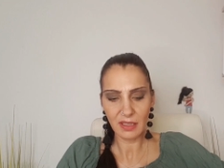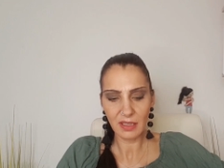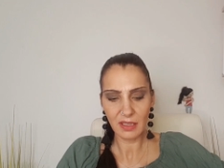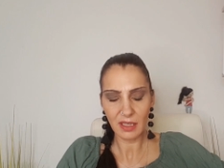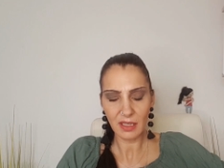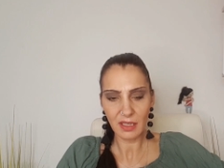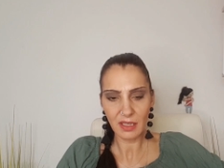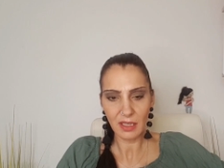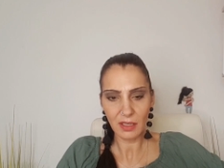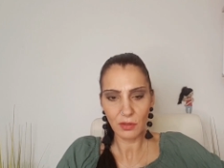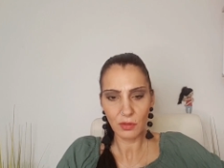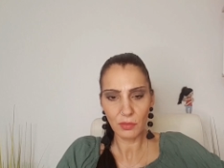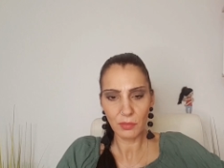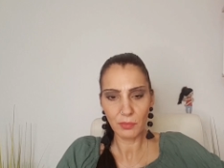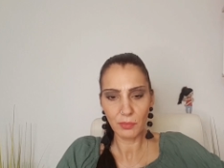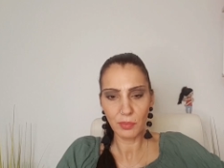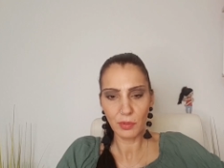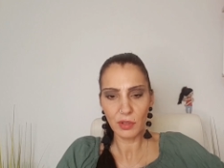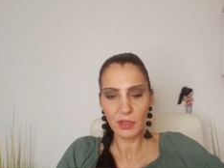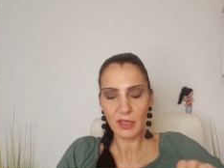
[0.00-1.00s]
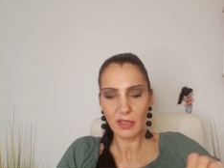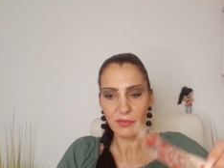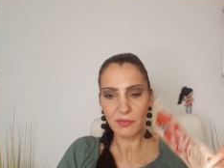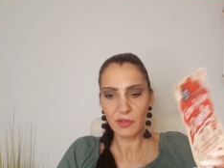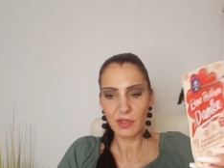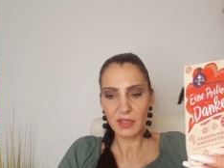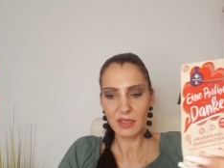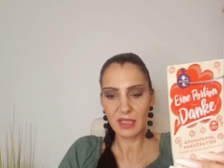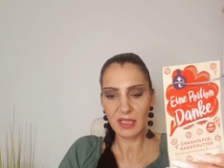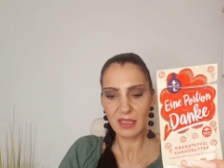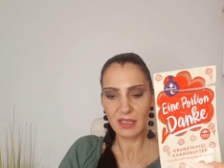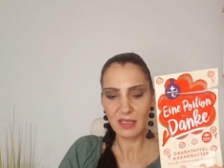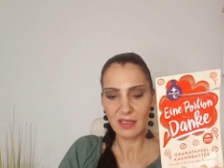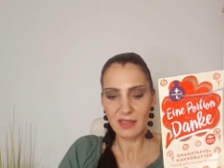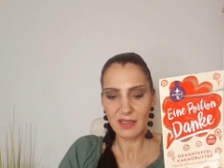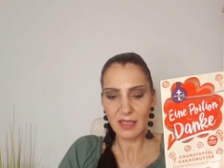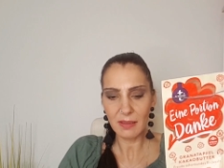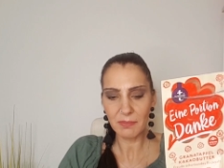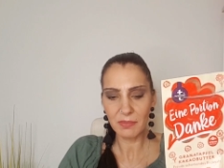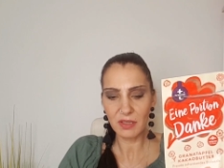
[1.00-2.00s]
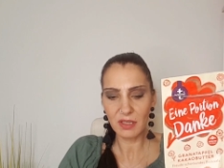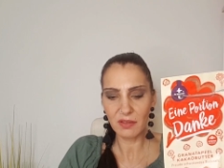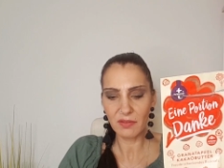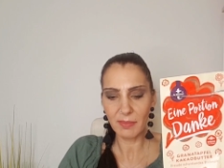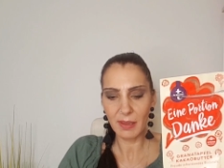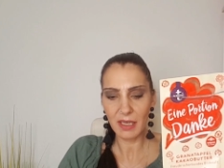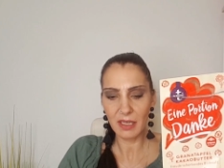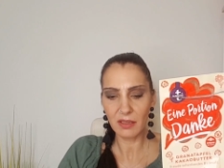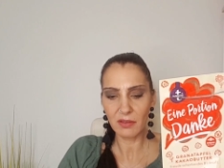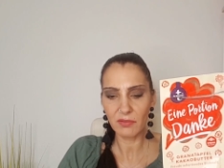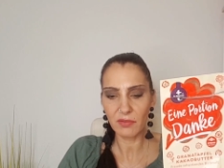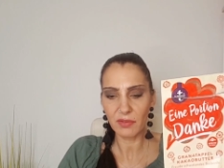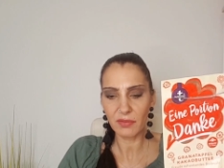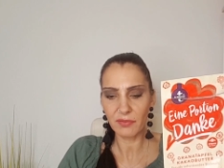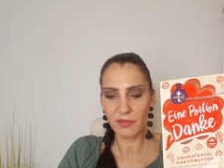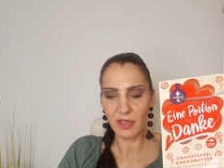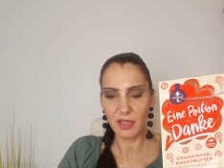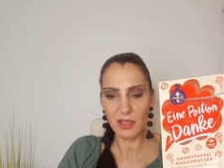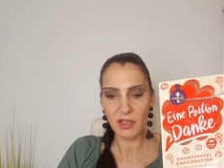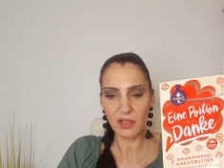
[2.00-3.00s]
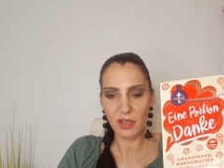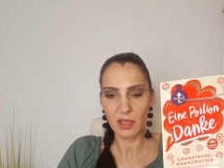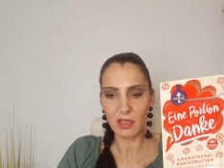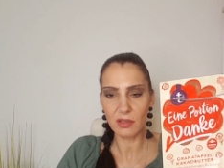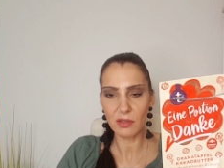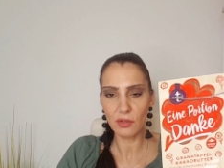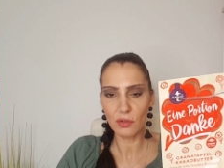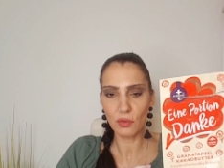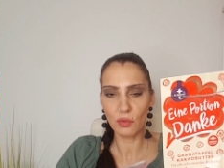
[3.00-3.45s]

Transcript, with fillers: Kakao Butter von TT Sepp. Die beiden fand ich ganz